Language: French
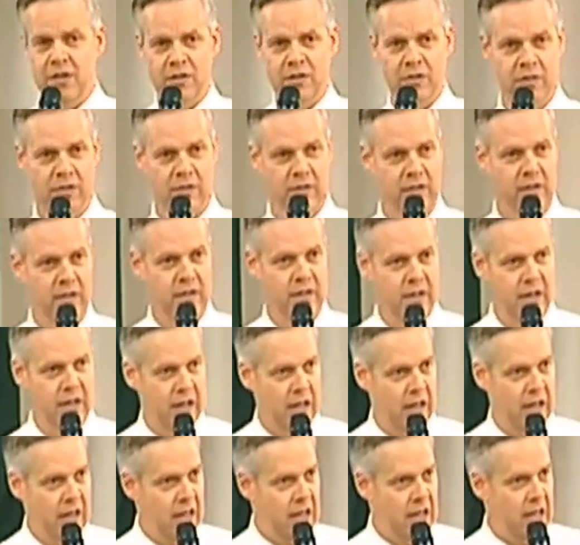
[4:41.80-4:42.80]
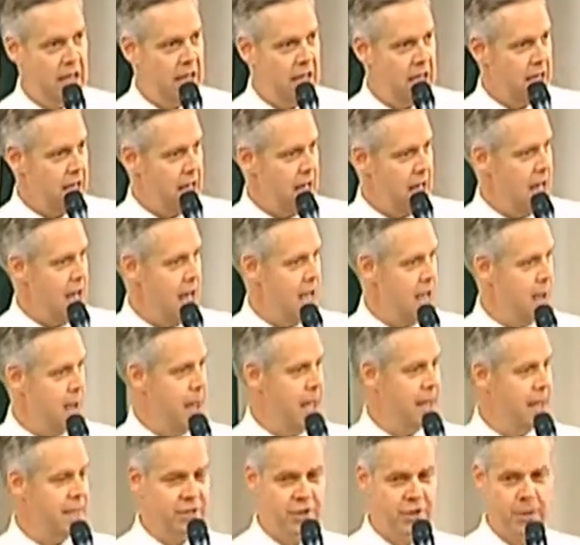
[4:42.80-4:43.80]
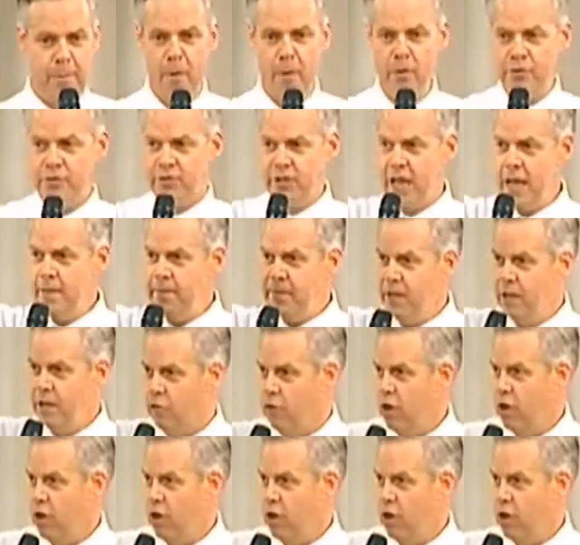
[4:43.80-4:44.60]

c'est que les brebis dans leur troupeau ont plus de